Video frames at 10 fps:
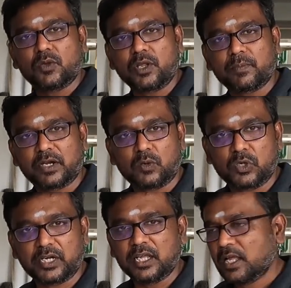க்யூரிங் பண்ண
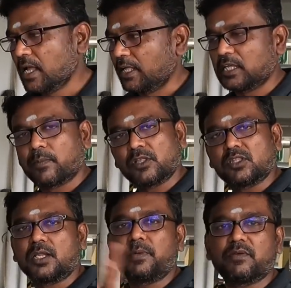விட்டுட்டு
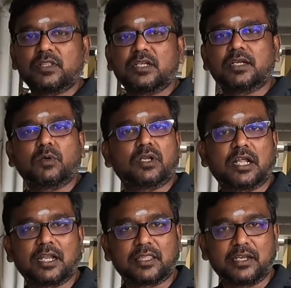அதுக்கப்புறம் திருப்பி வந்து ஒரு
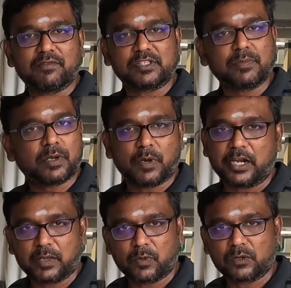நல்ல தண்ணியை வச்சு இப்போ நம்ம அடிக்க